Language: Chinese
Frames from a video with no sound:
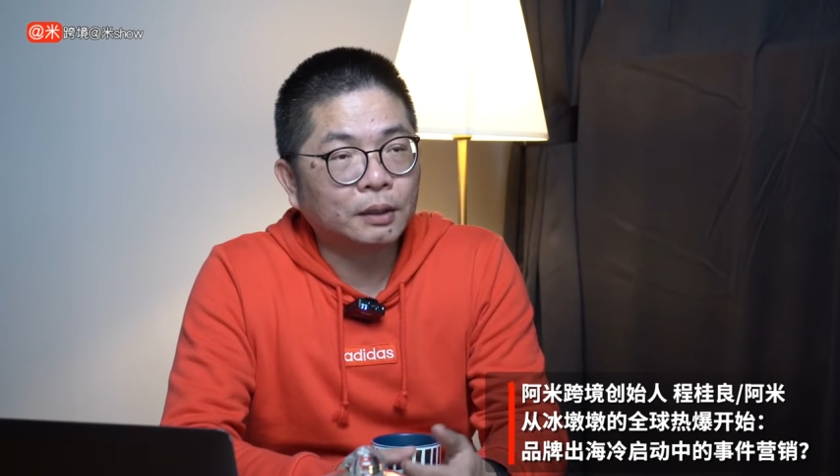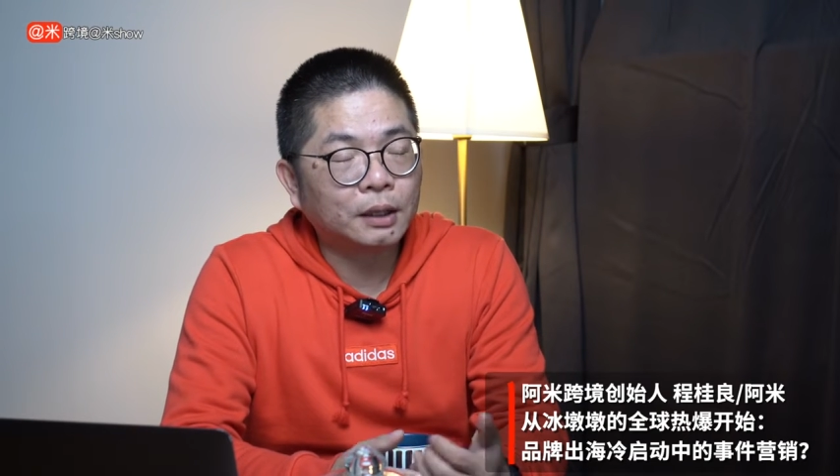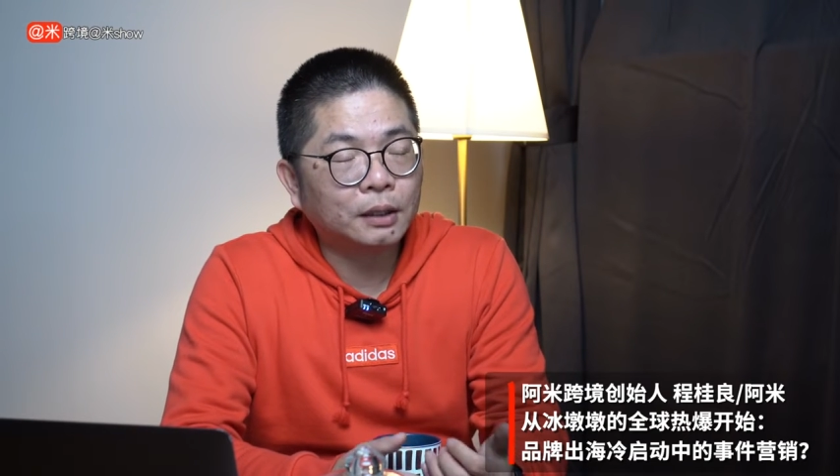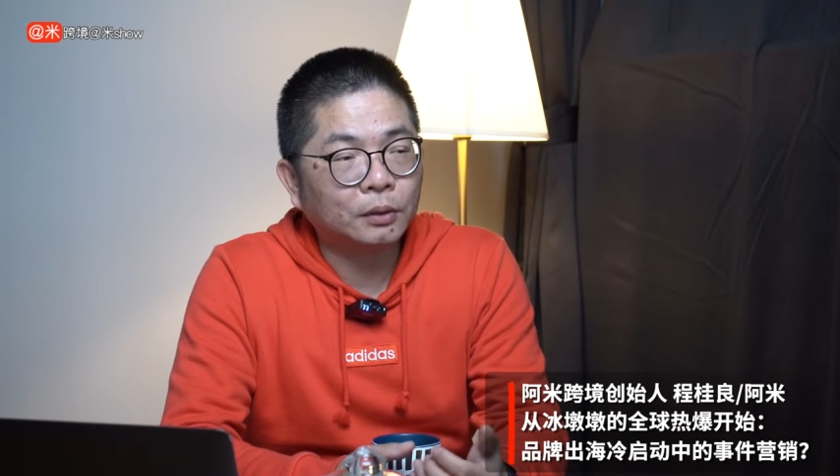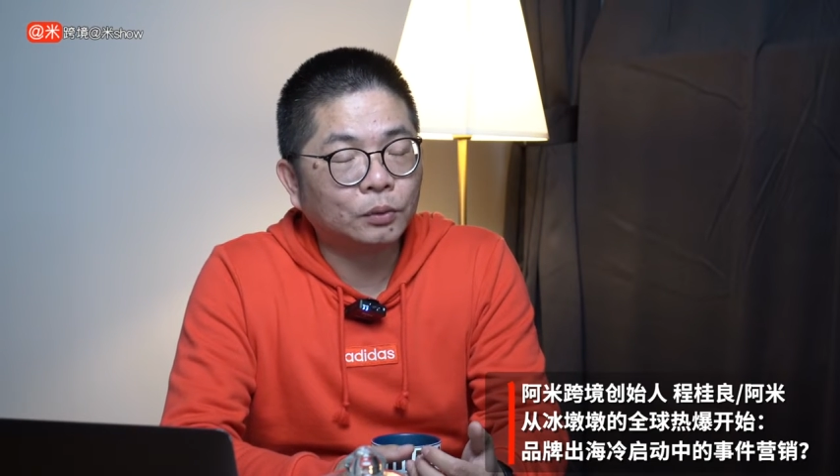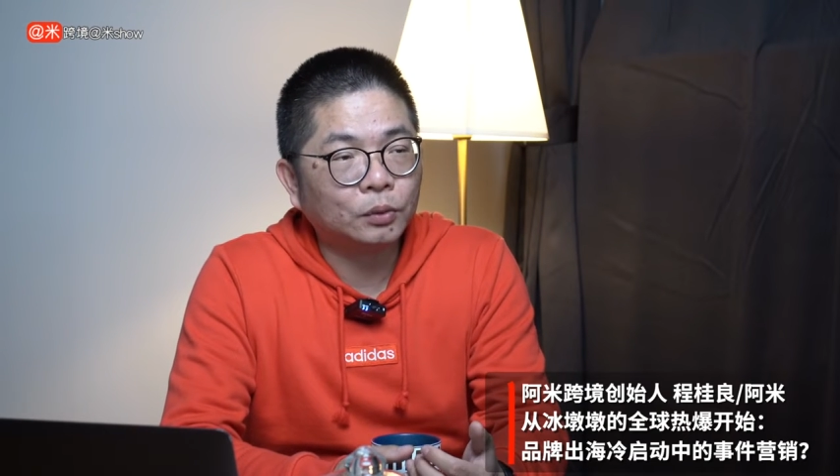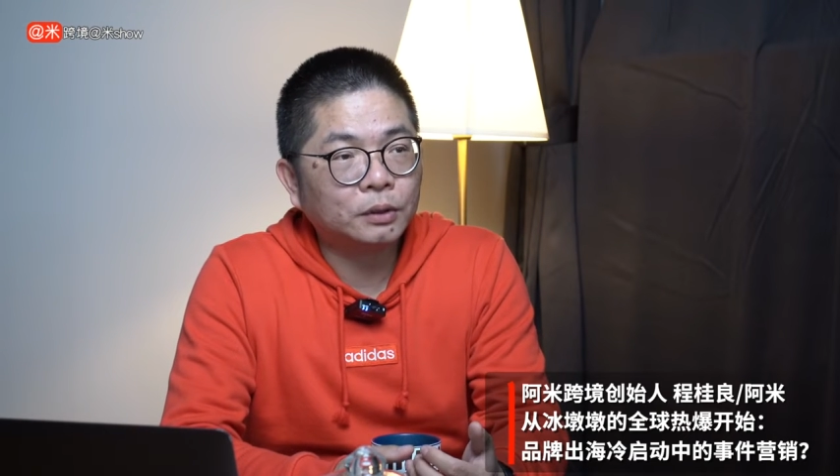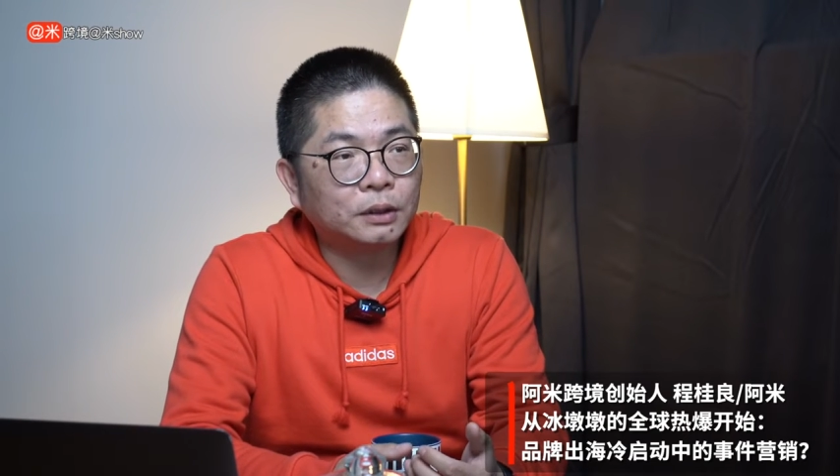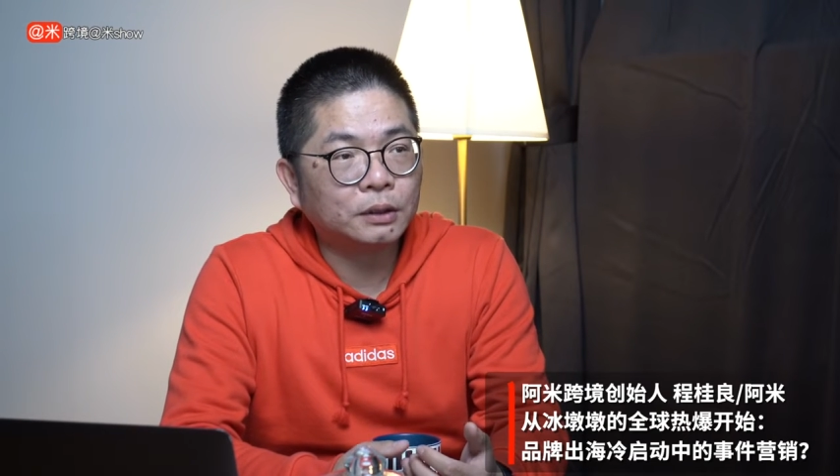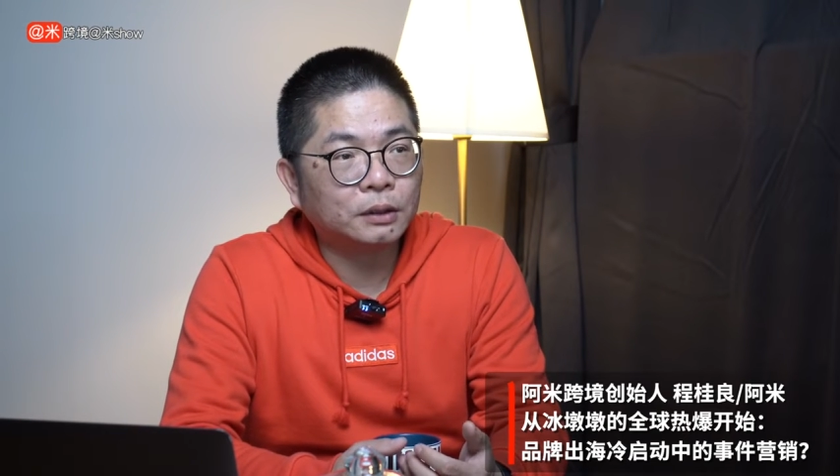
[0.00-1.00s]
看了很多
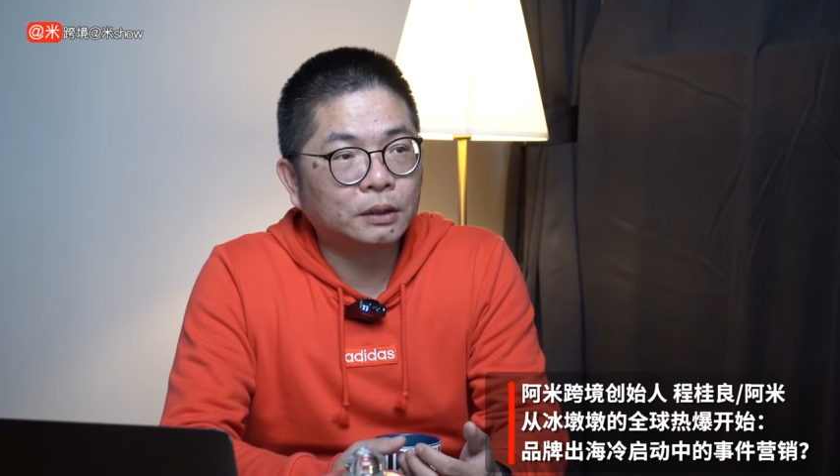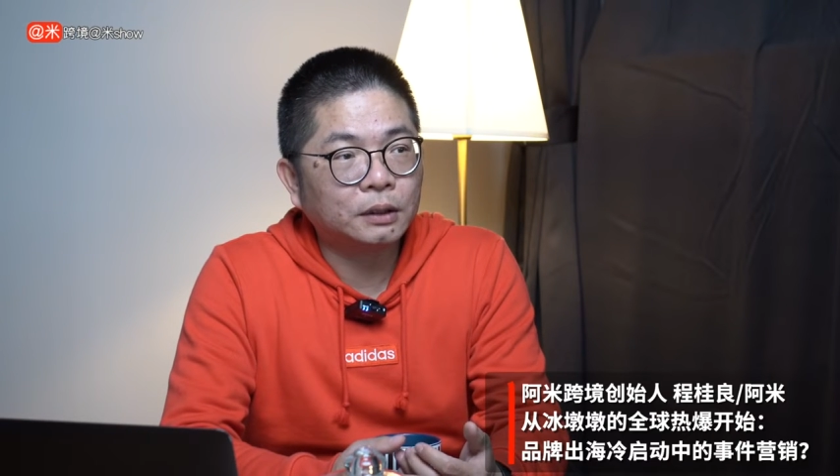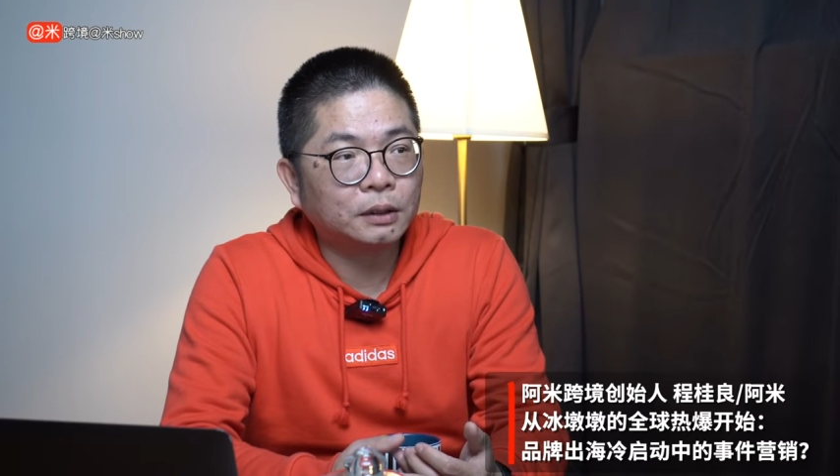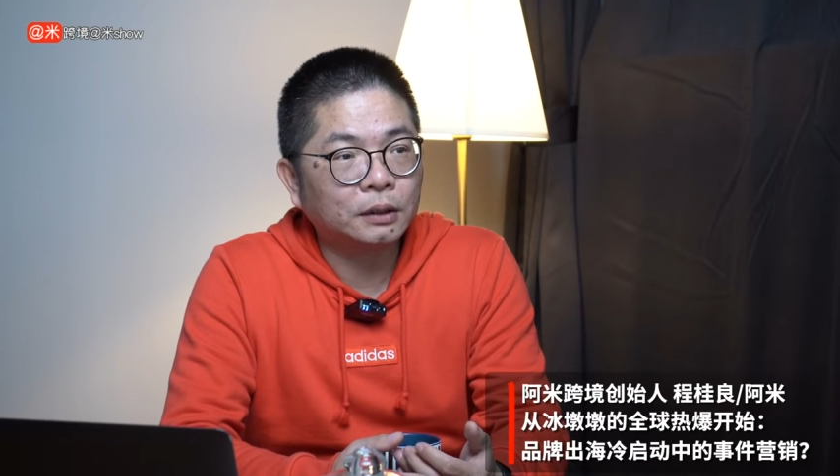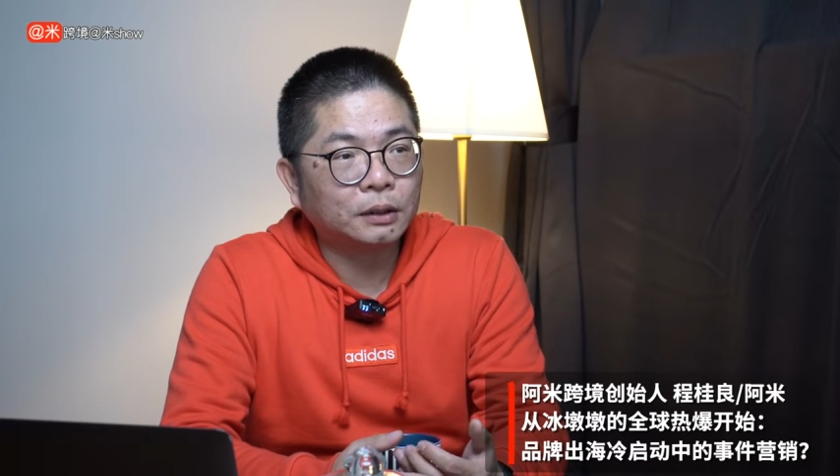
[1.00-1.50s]
这一课，